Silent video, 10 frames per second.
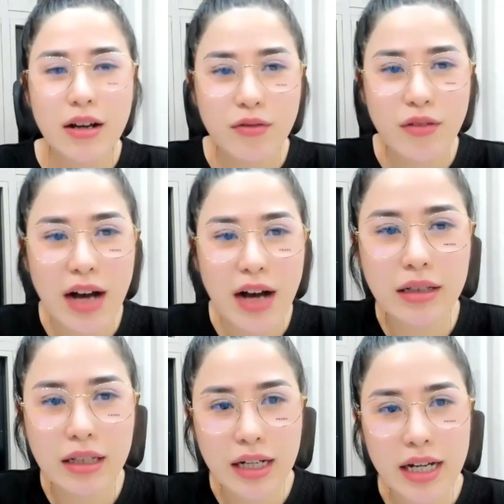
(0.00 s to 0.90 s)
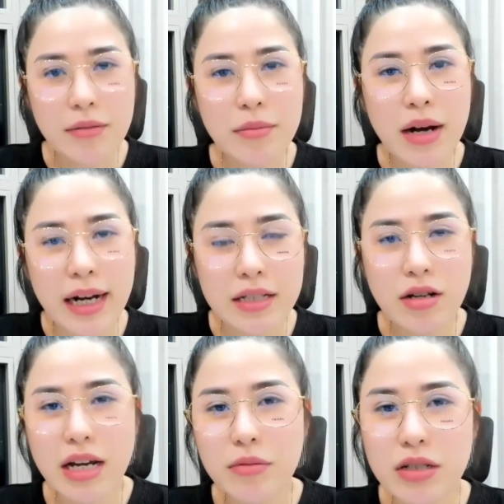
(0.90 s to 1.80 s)
Và khi mà ngày
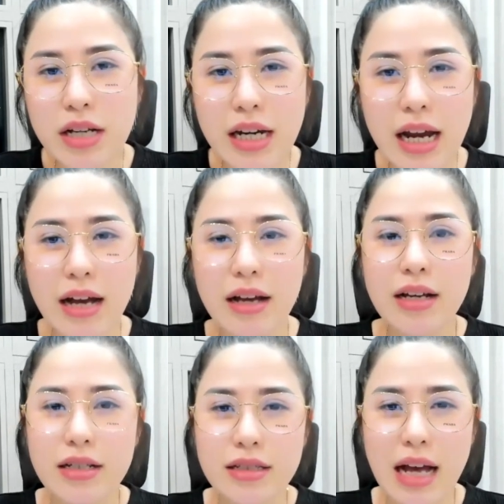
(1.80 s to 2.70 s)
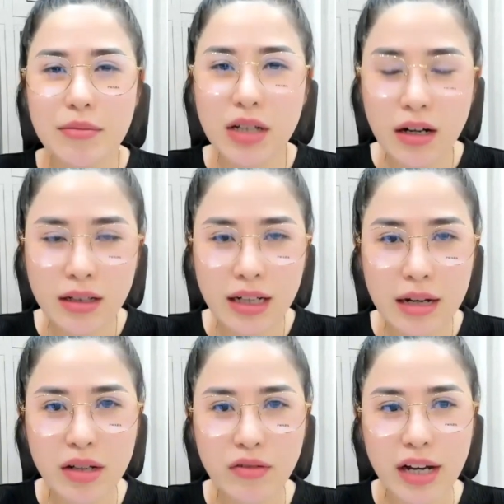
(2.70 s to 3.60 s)
trước em cứ nghĩ là giảm cân là
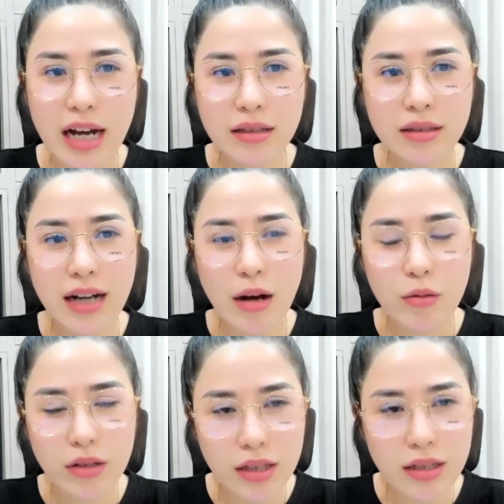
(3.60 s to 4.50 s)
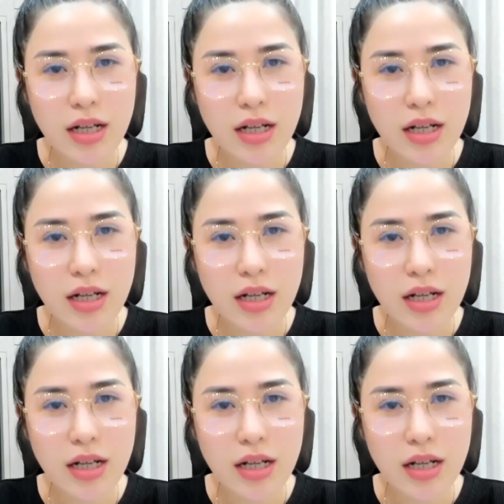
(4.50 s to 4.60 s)
mình phải ăn gạo lứt,